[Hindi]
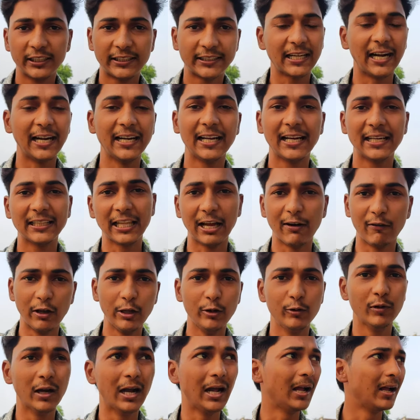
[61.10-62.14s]
जिसका डर था वही
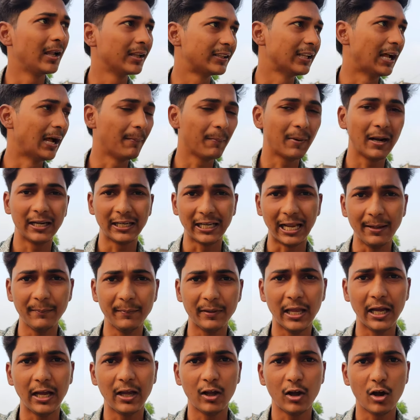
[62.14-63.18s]
हुआ शाम का टाइम
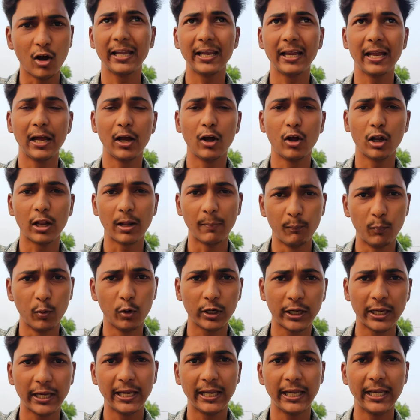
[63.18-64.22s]
था और अबू
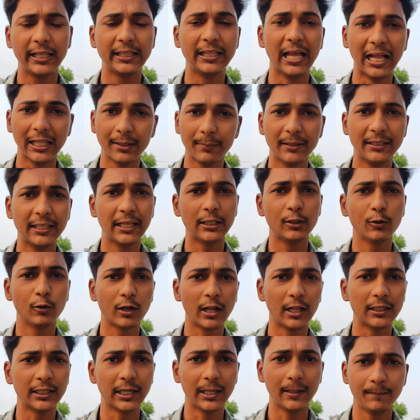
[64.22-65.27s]
के दांत में दर्द हो
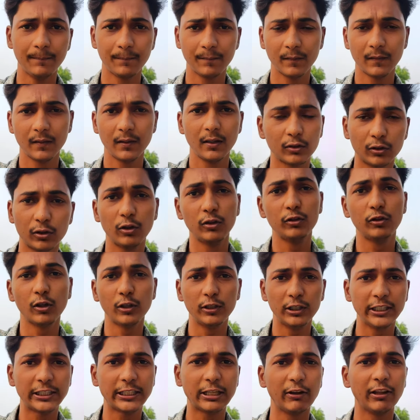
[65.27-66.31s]
रहा था तो
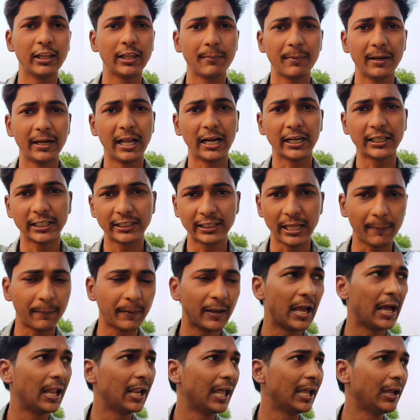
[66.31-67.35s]
जिसकी वजह से मैं डॉक्टर साहब के
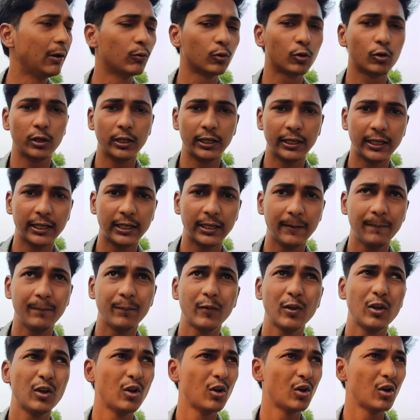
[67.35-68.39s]
यहाँ लाया उनको लेने के लिए
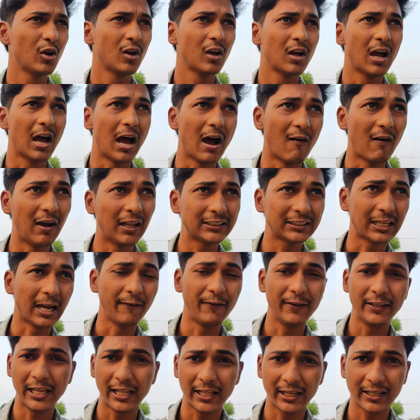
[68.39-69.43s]
आवाज़
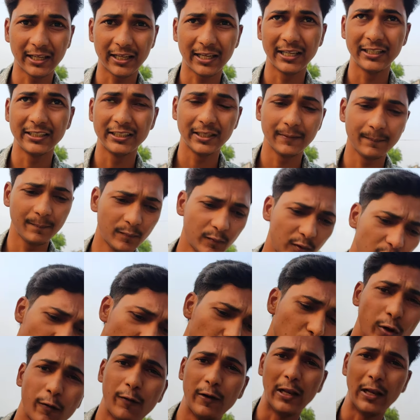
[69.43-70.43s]
काफ़ी ज़्यादा कर रहा है इंजन तो